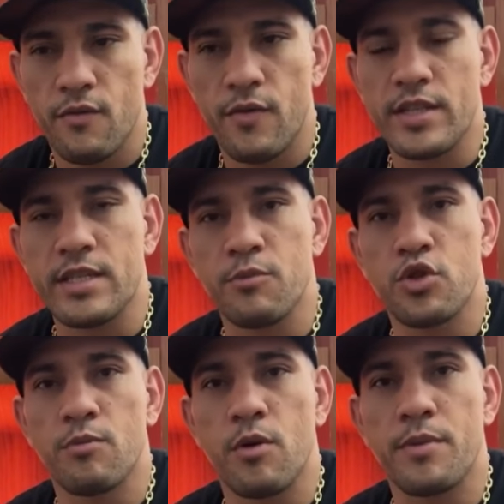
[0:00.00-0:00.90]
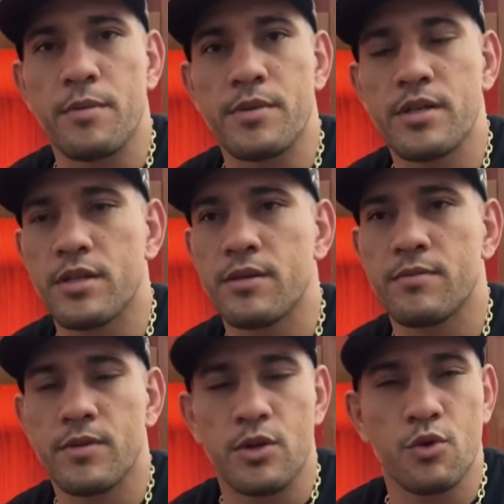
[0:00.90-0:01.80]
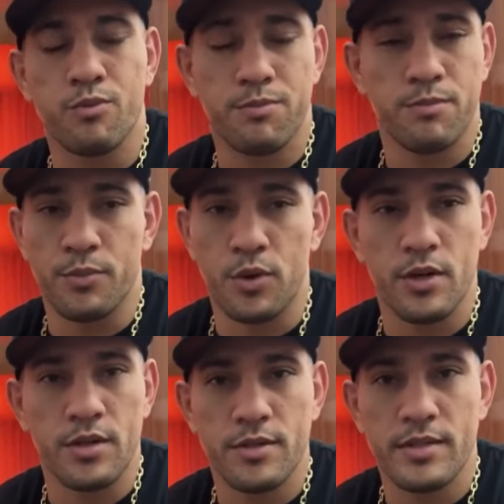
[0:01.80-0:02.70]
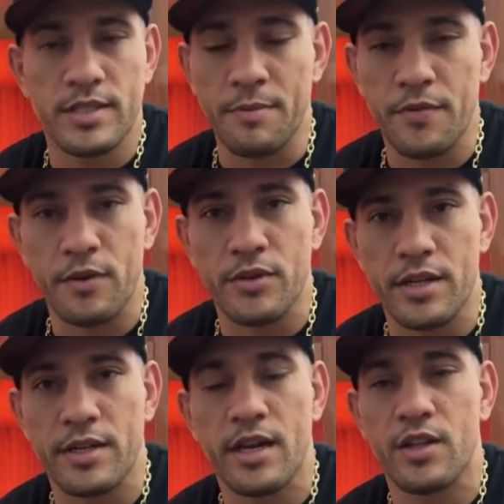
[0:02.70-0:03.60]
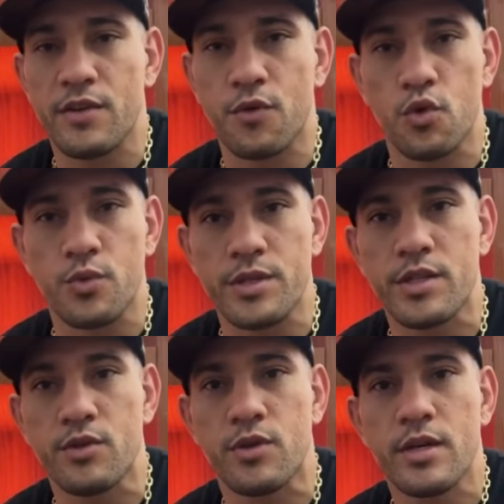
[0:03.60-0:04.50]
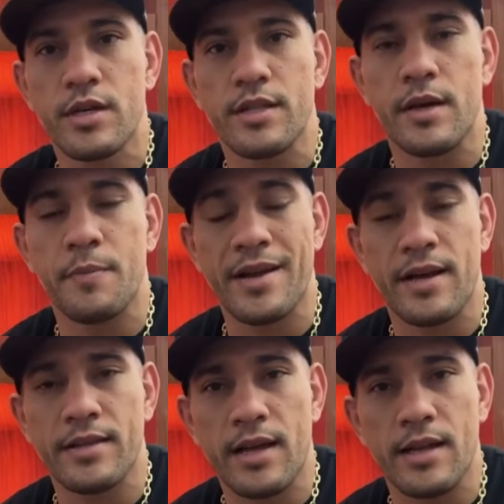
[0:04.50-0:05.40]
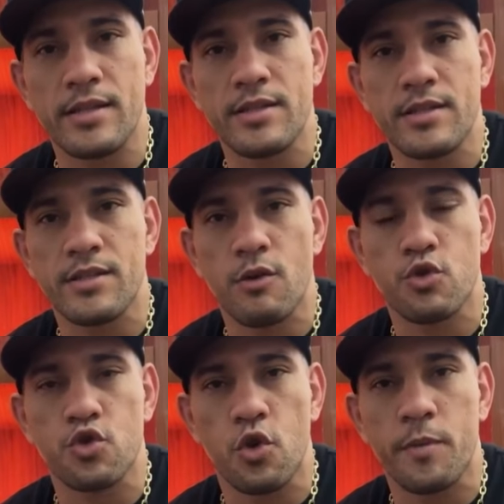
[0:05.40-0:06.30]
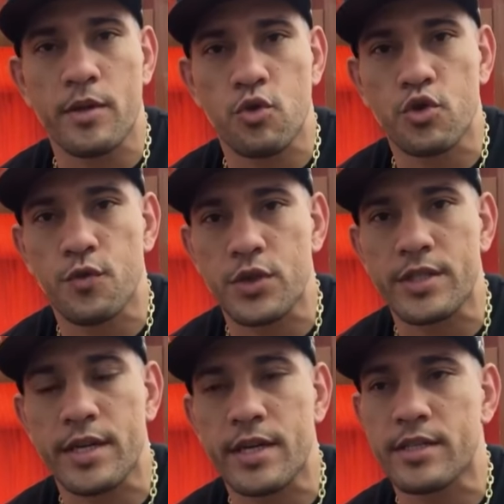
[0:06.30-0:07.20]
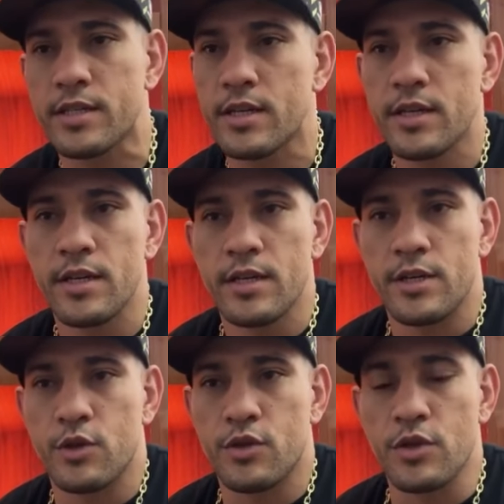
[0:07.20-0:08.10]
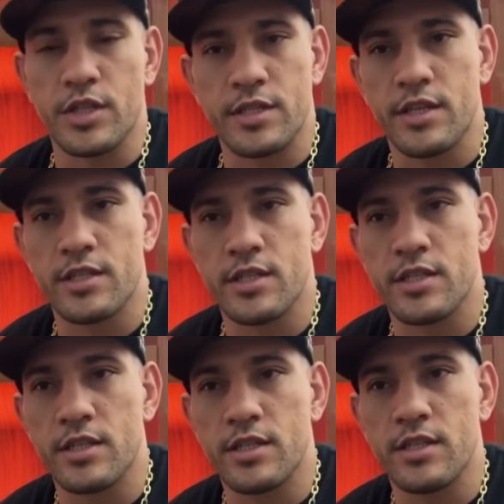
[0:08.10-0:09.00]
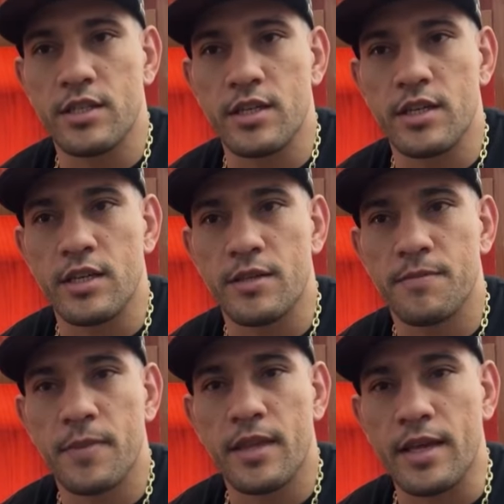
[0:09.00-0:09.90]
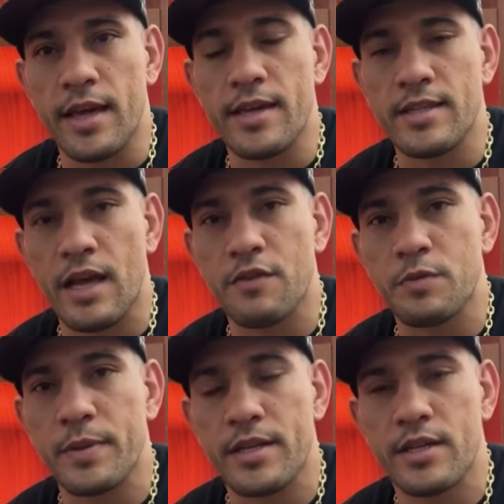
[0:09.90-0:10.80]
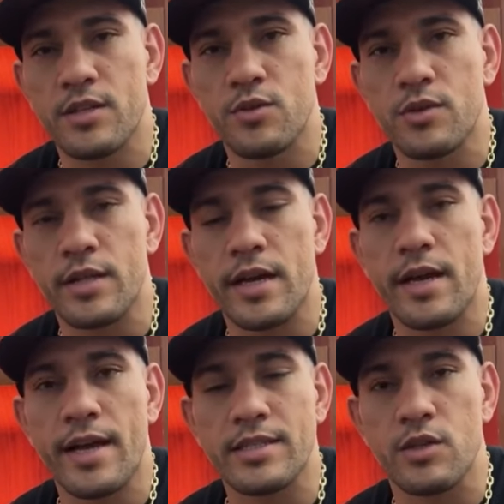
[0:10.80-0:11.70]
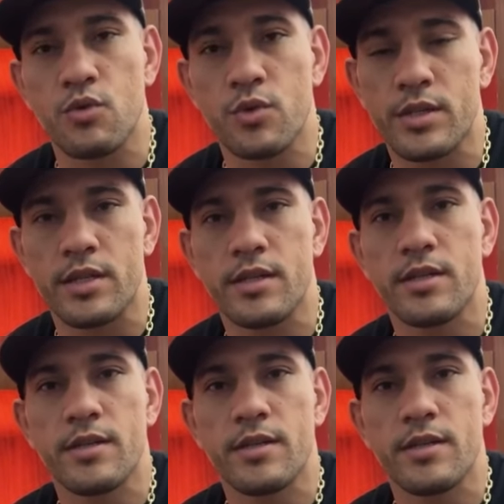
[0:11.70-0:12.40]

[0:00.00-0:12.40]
vai ser muito bom para mim, eu, pô, sempre venho treinando, evoluindo, é né, para estar tá ali, dar um show para todos vocês, eu tenho certeza que quem estava esperando né, essa luta,